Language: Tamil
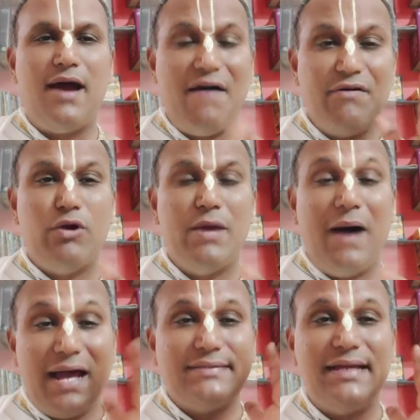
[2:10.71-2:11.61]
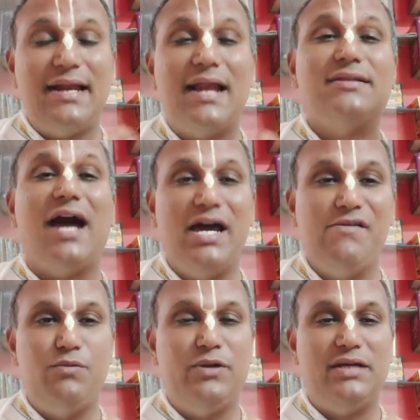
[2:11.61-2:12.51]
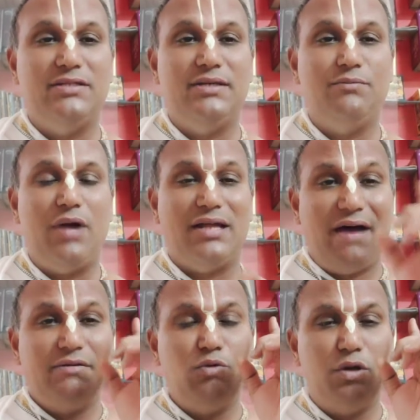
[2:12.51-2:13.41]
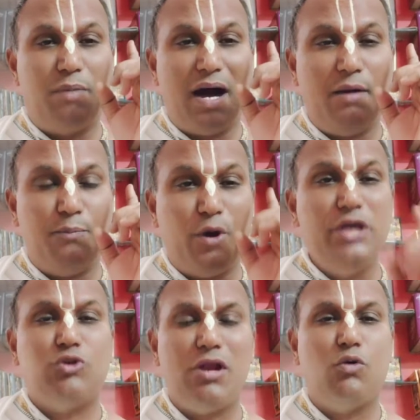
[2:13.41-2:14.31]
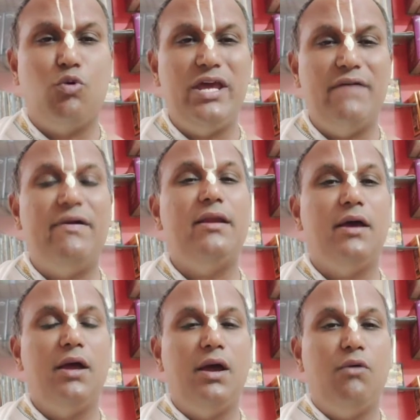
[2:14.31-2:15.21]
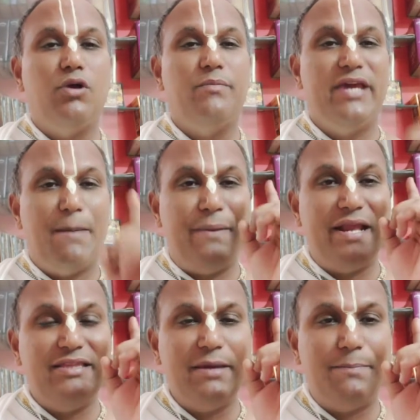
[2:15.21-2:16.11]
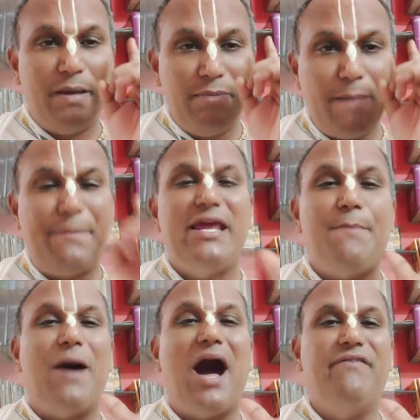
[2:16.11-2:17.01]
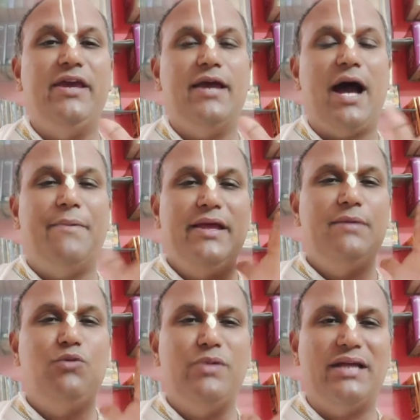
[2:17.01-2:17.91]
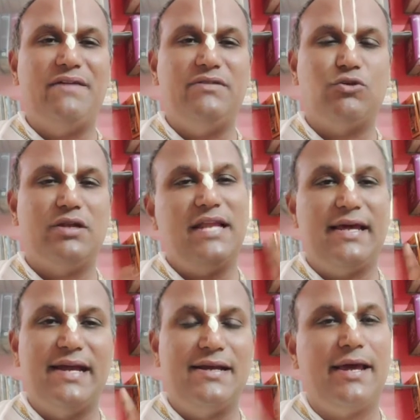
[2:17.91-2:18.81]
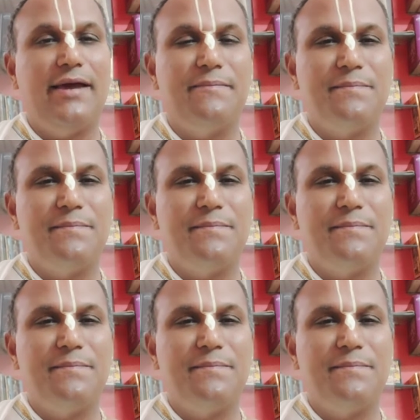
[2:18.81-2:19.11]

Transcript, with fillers: அவனுடைய பாரத்தை என்னால் தாங்கவே முடியாது அதாவது ஒரு பா பொய் சொல்லக்கூடியவன் ஒரு மிகப்பெருந்திய மிகப்பெரிய பாவி அப்படின்னு பூமாதேவி சொன்னதை நான் கேட்டிருக்கேன்